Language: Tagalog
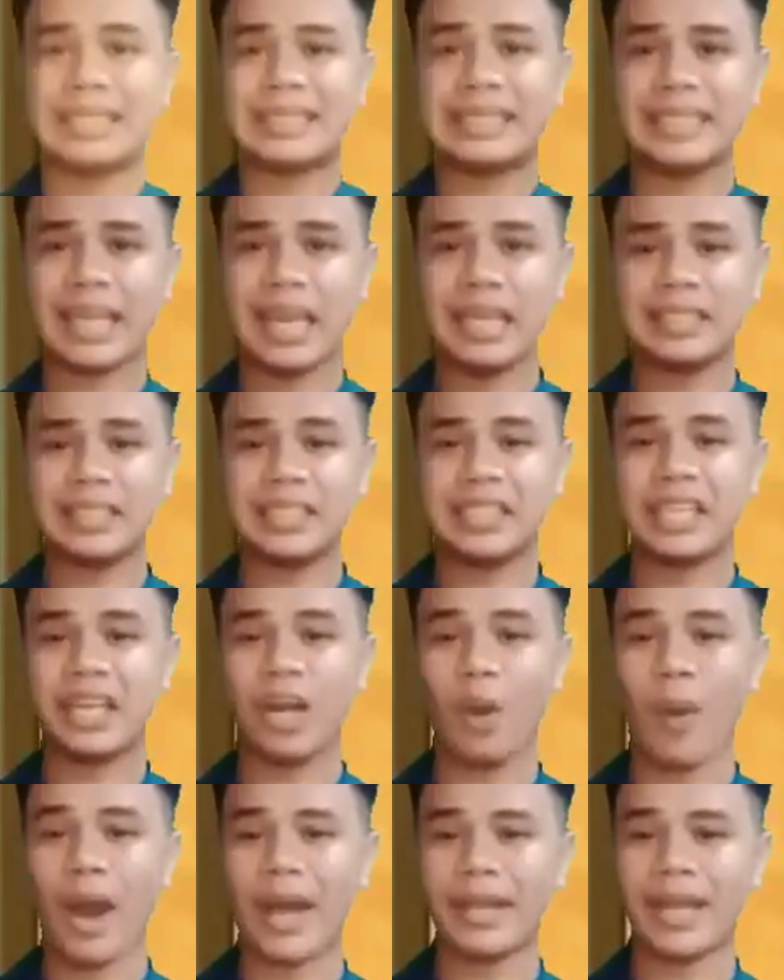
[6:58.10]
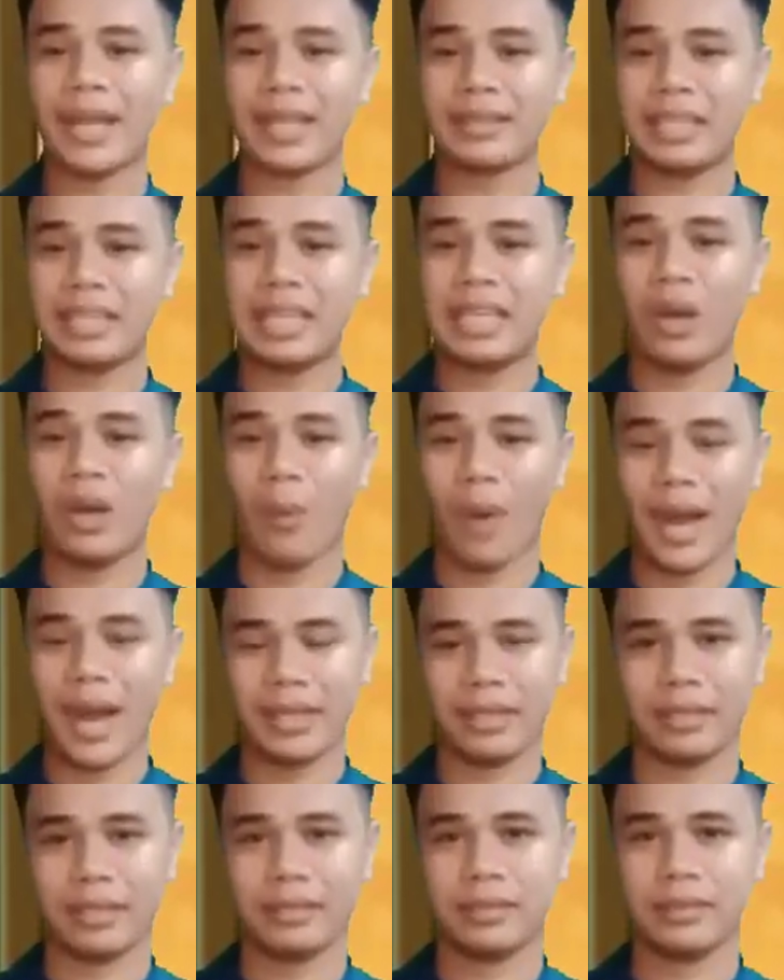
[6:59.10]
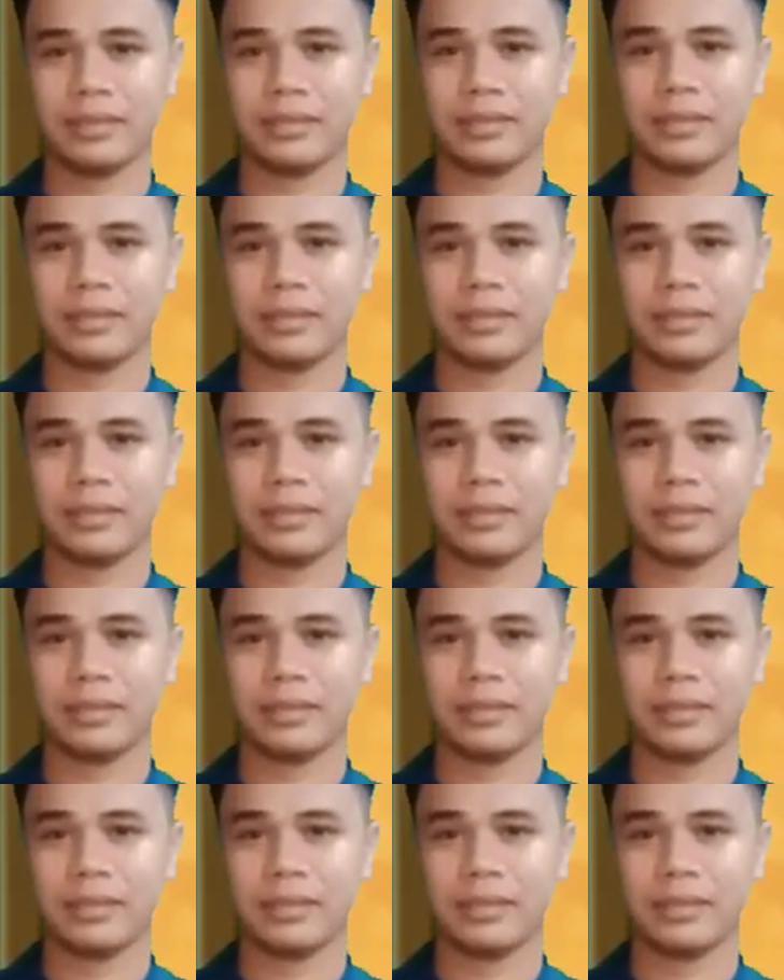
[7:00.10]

Sa isinigawa nating gawain,